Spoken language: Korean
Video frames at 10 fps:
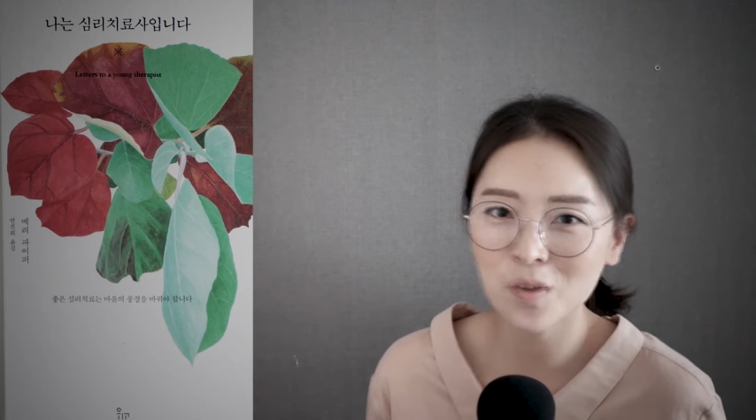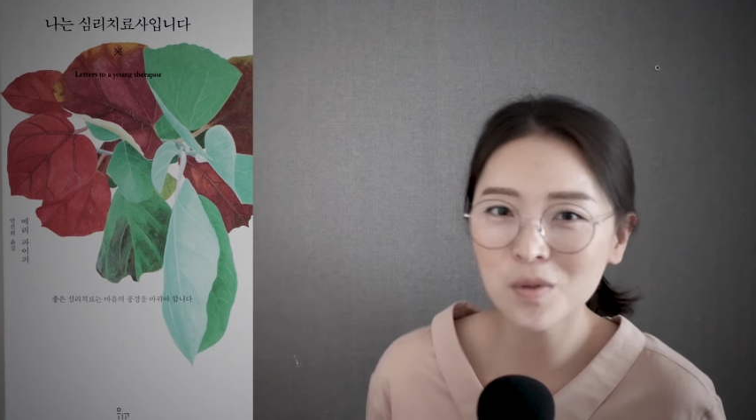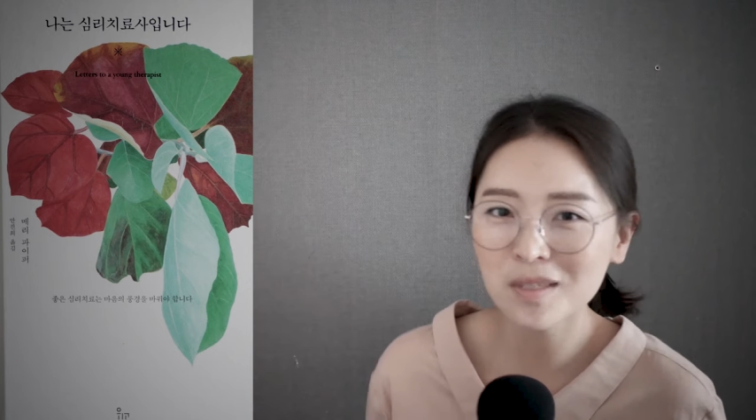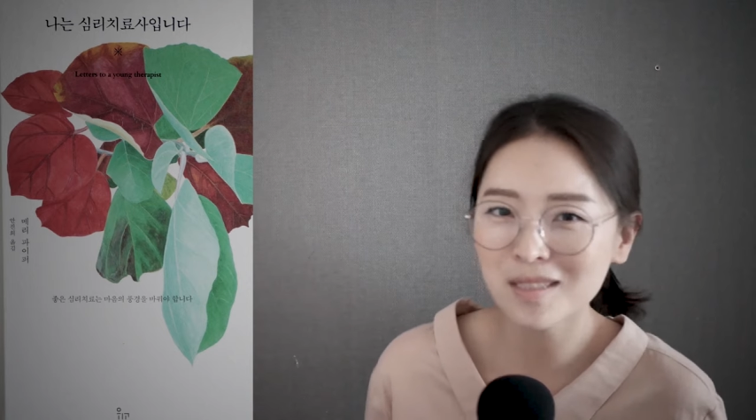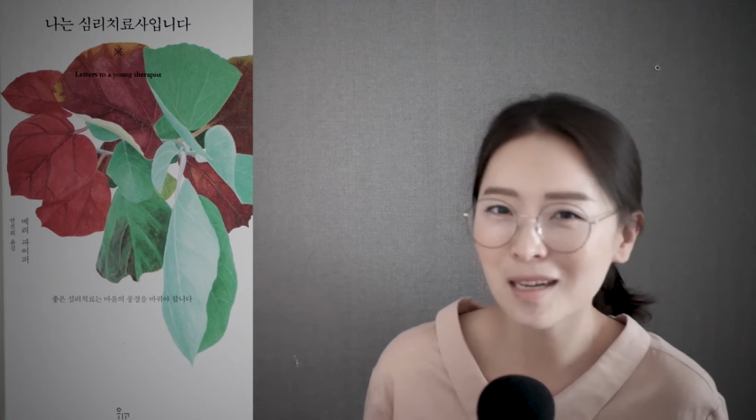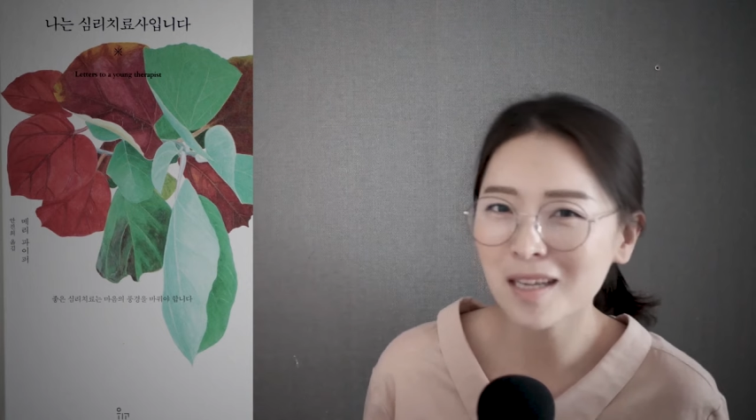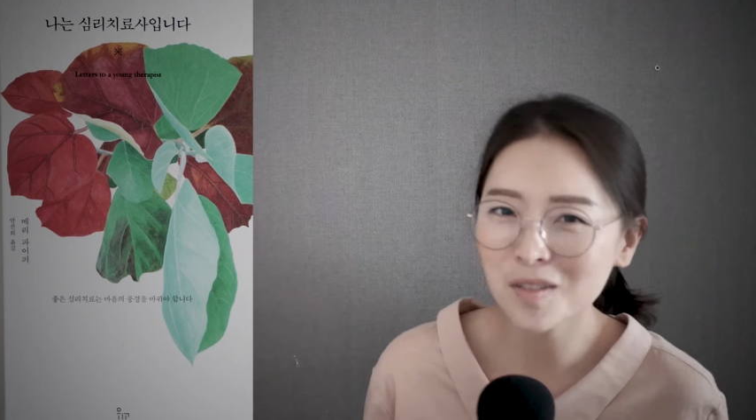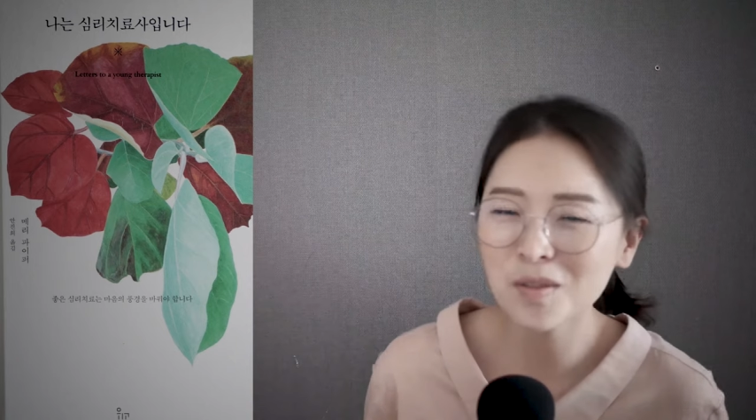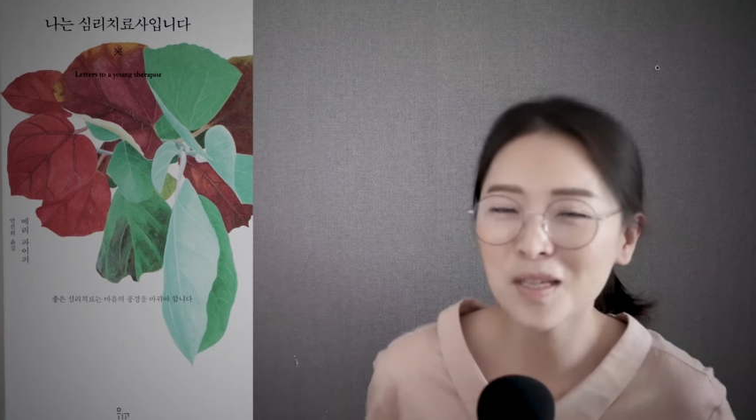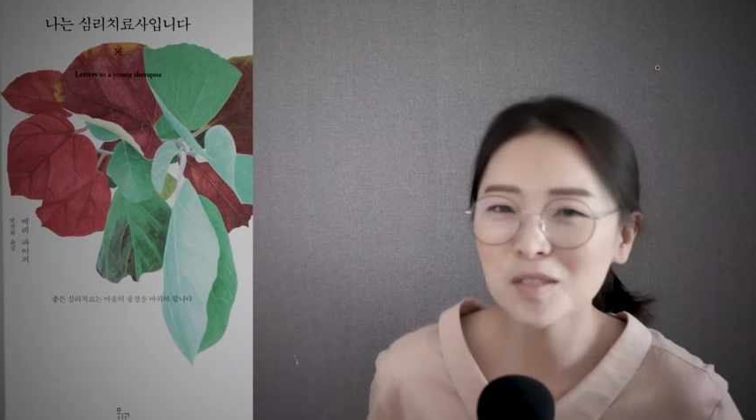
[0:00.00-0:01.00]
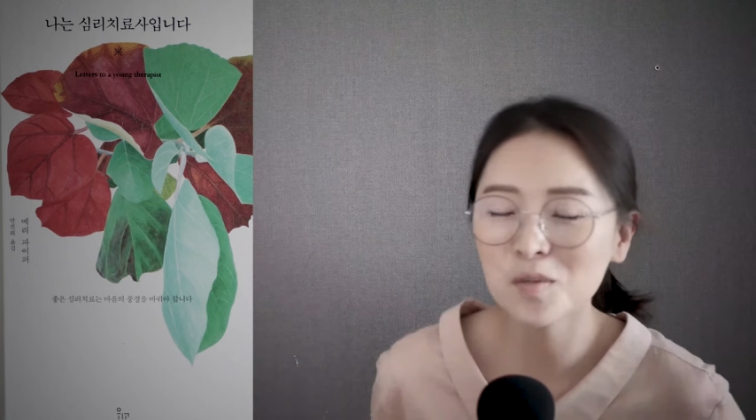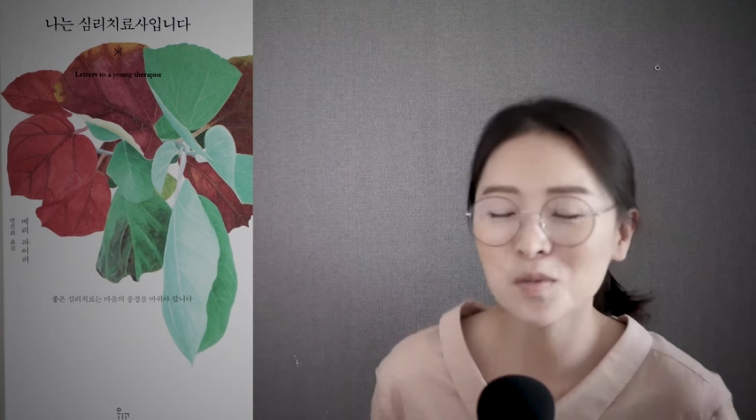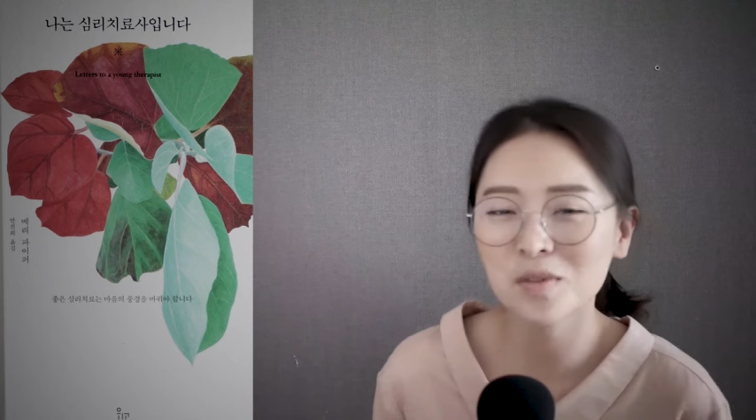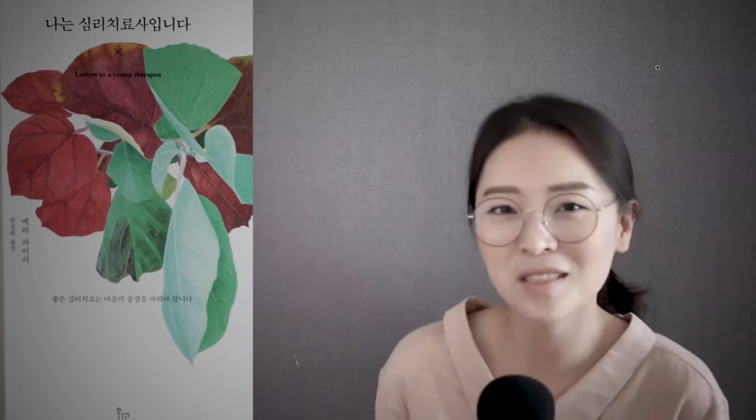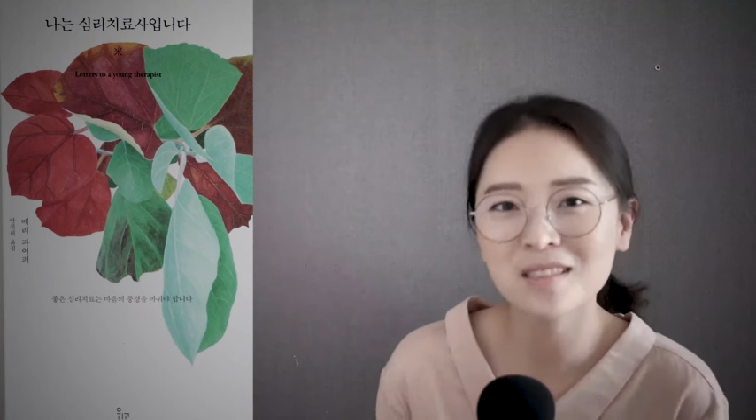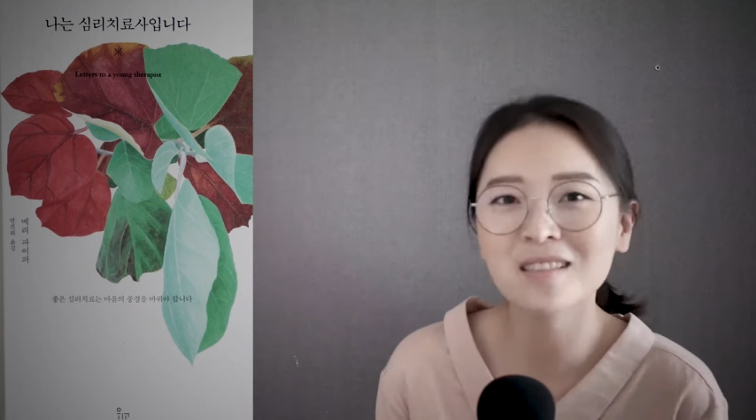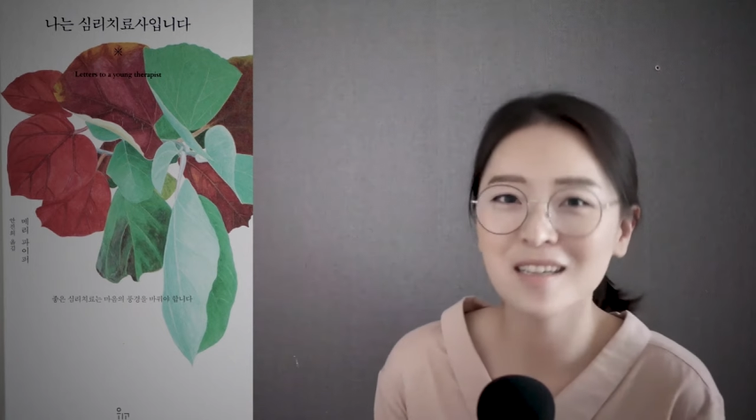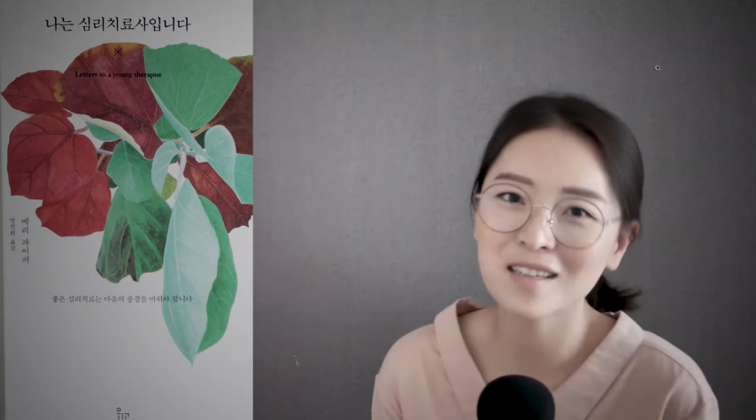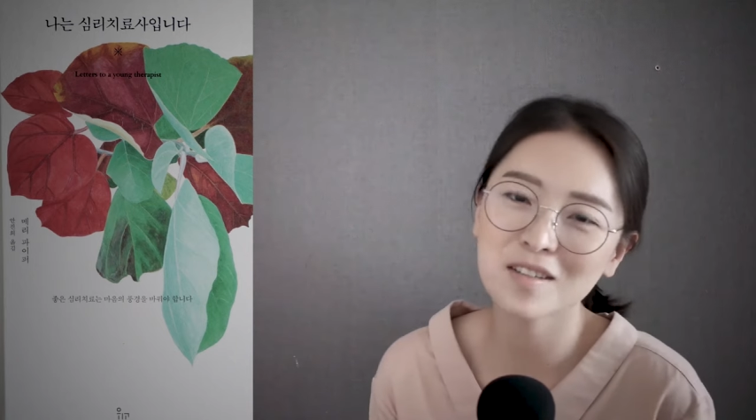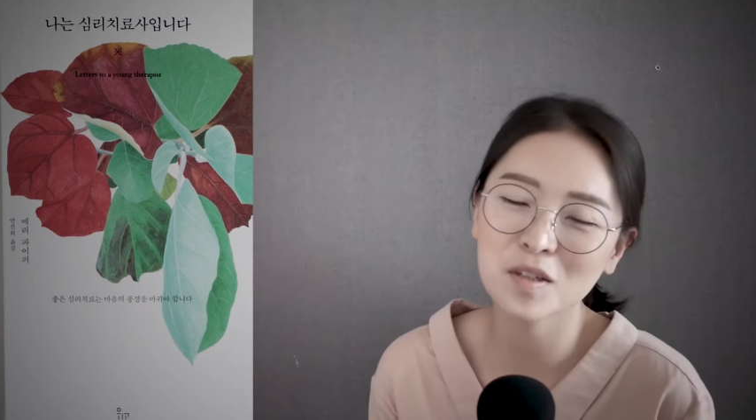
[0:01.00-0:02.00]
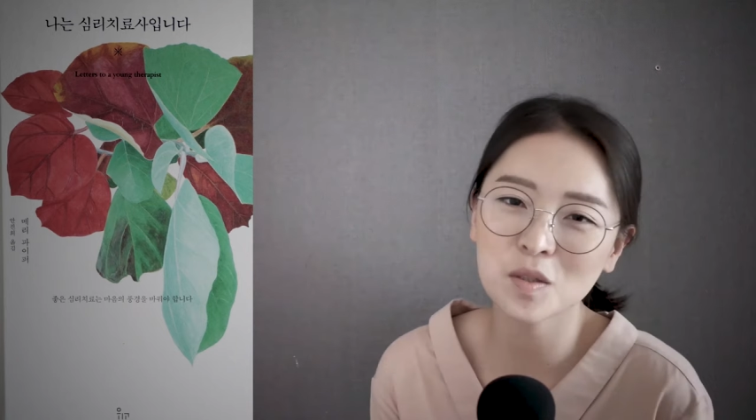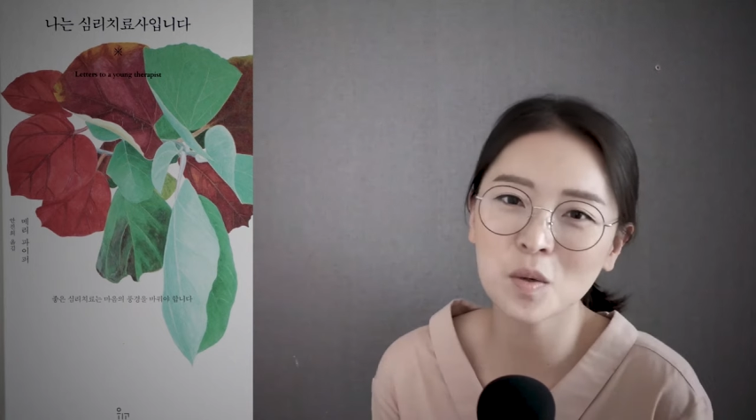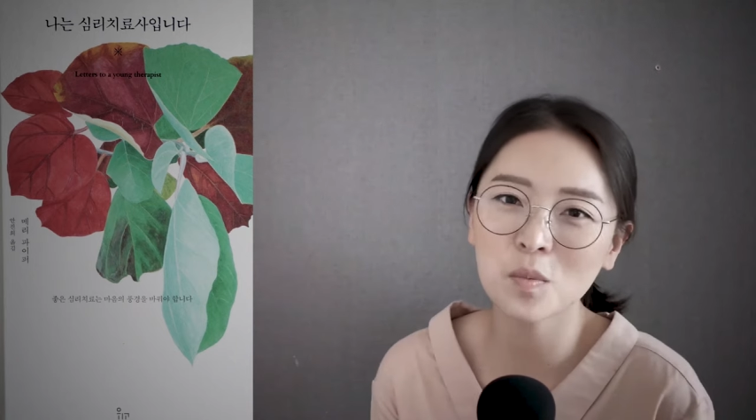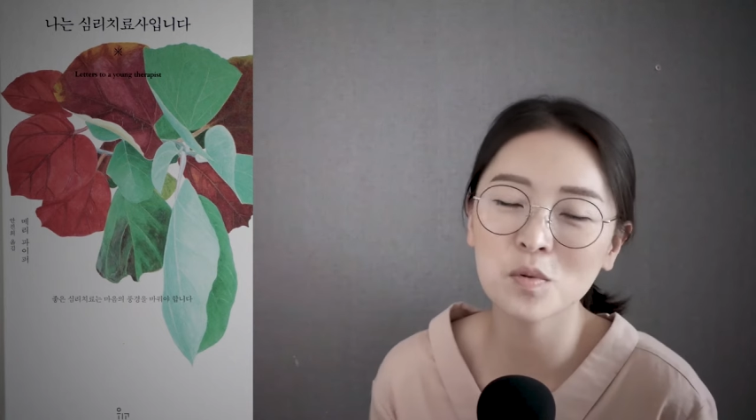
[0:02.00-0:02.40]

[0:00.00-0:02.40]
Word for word: 어떻게 잘 헤쳐나갈 수 있는가에 대해서